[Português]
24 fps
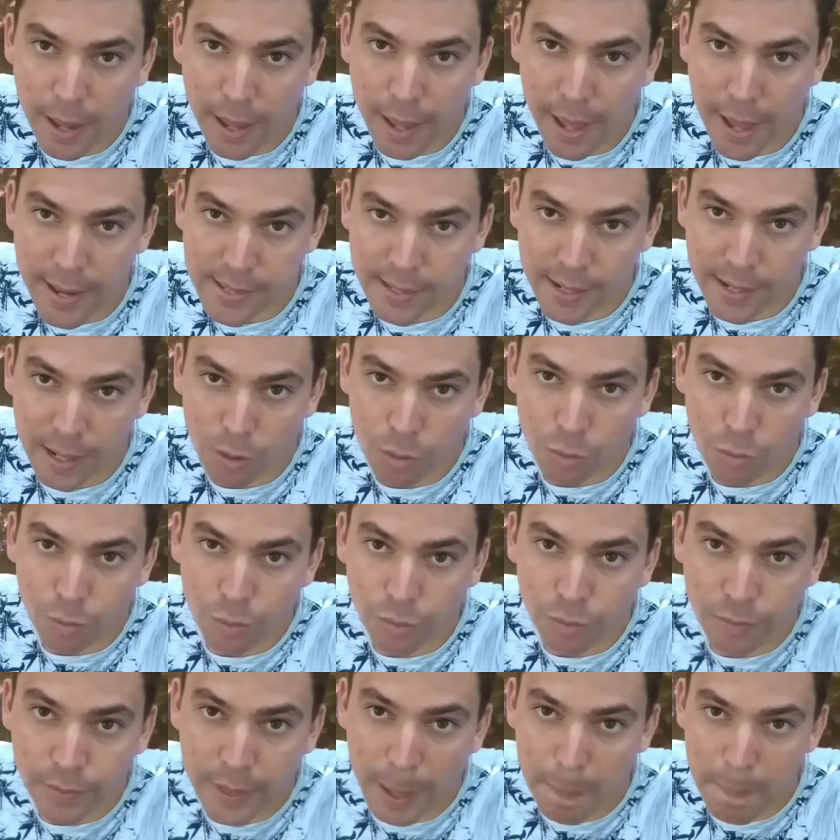É, senão
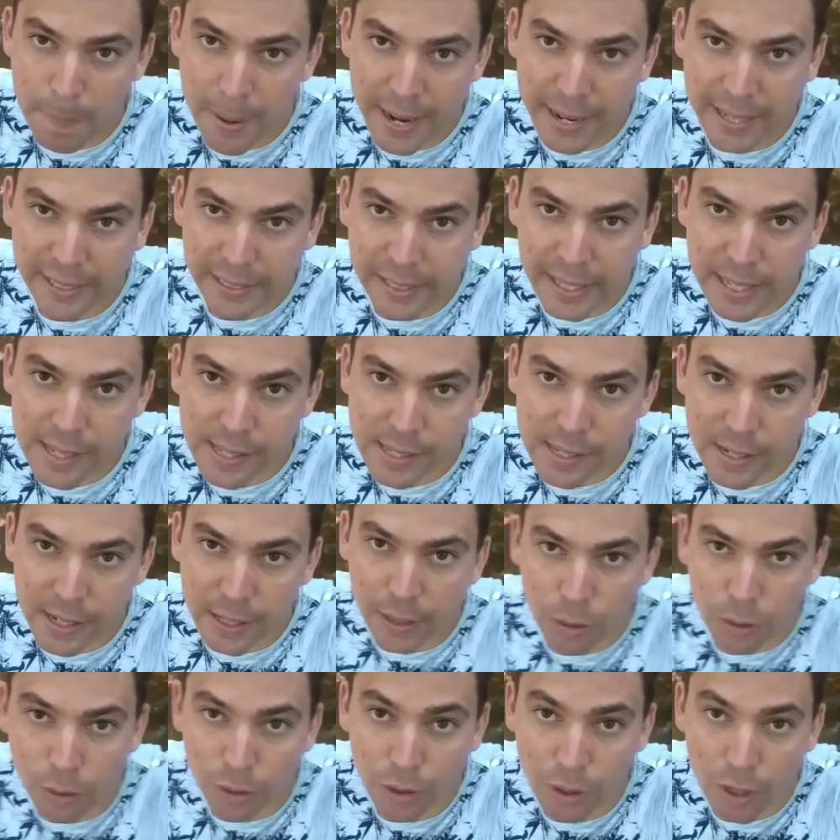dá perca de
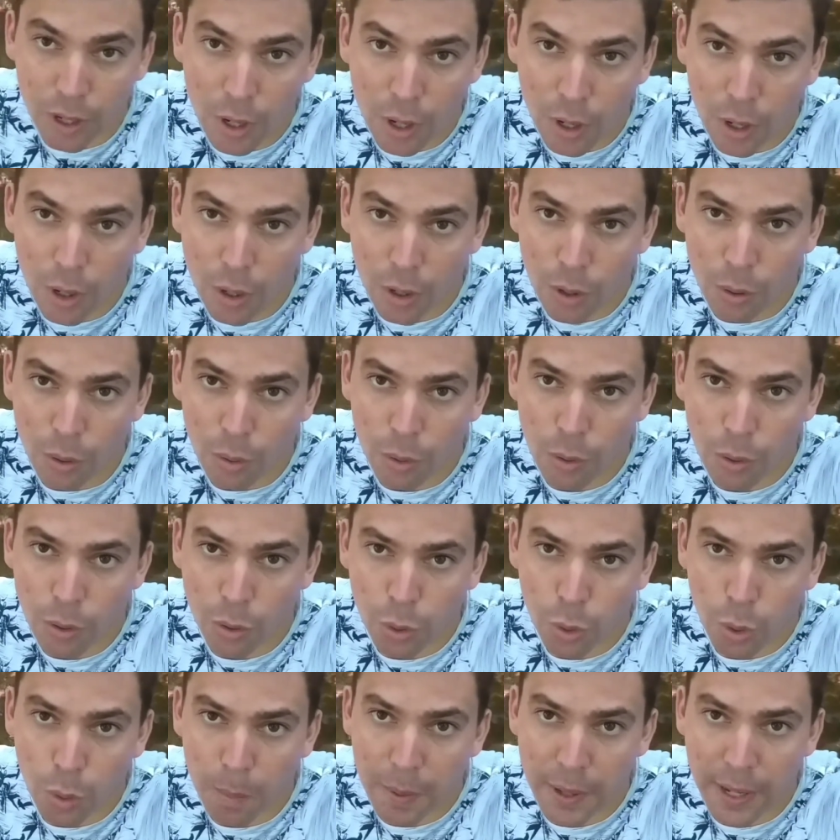inscrito. O
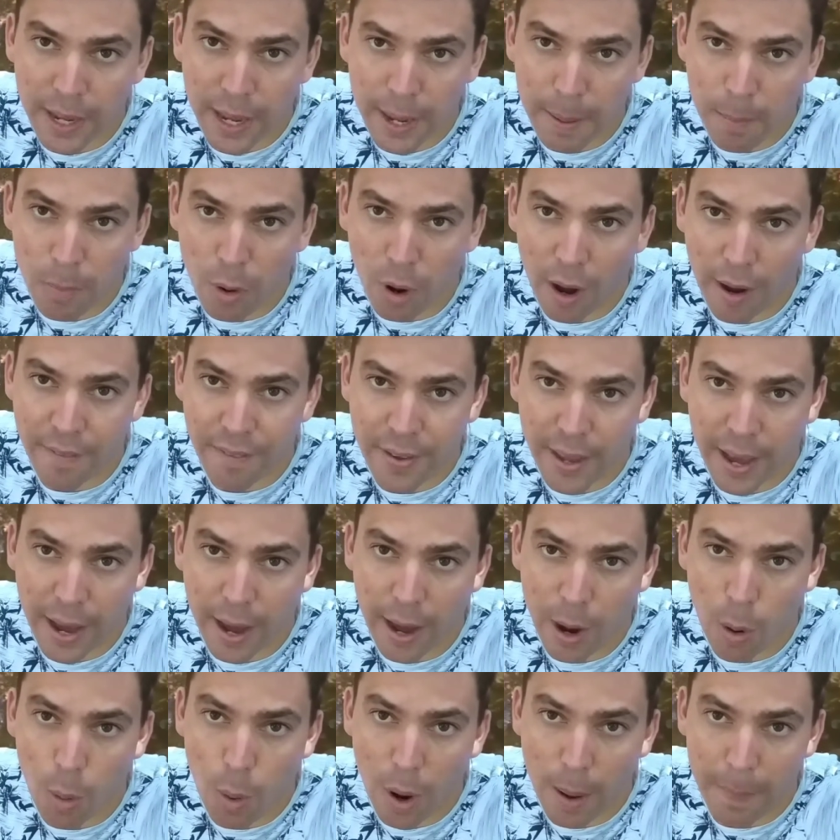YouTube remove
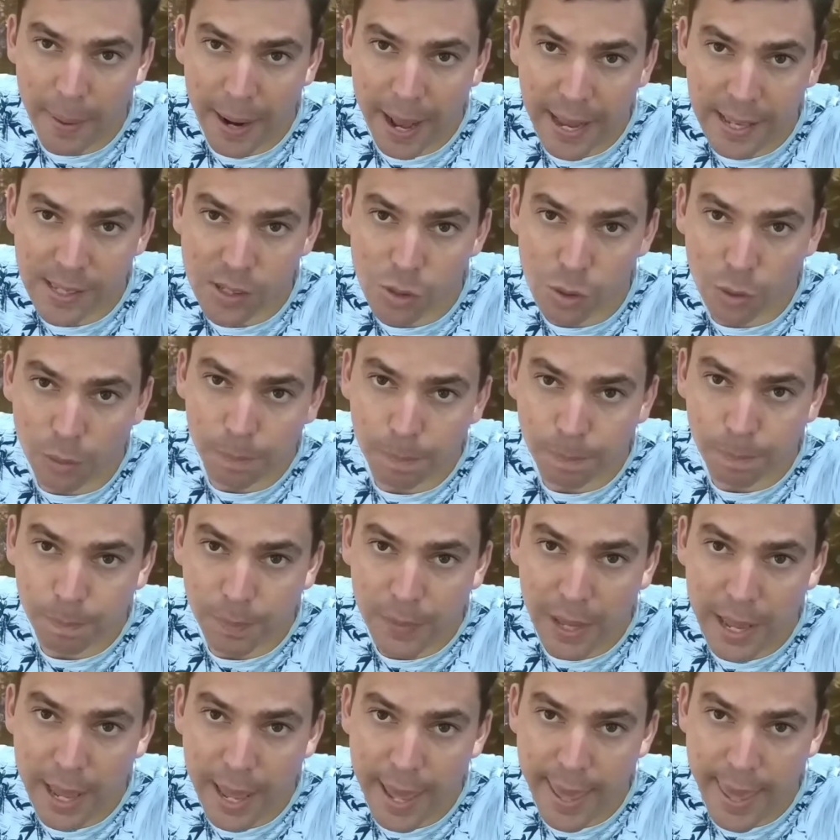a, o abraço
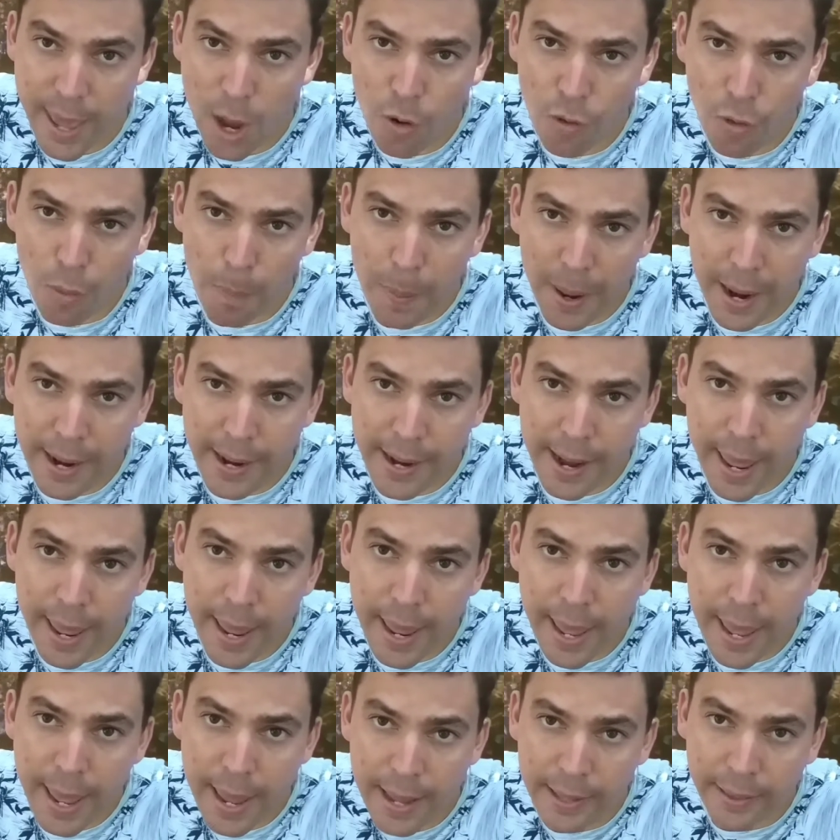eu vou perder
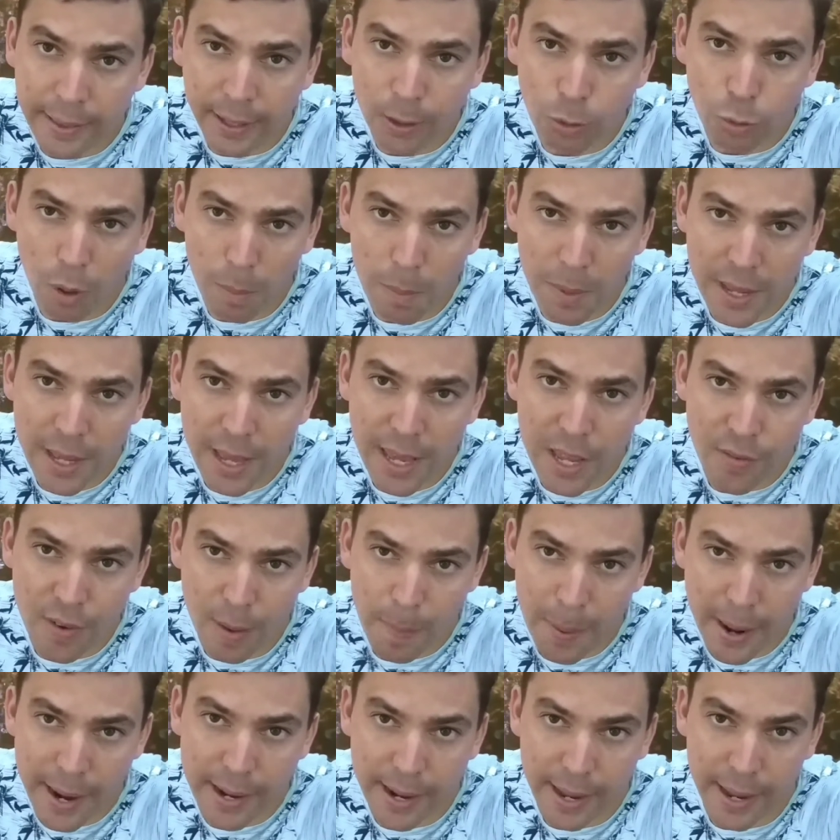e tanto o amiguinho vai
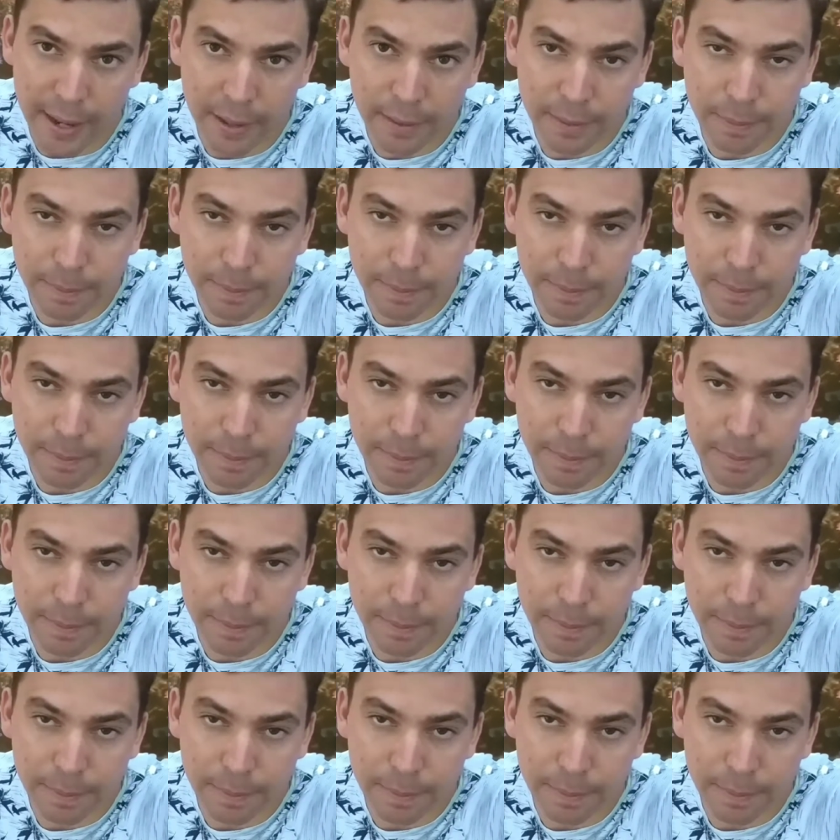perder.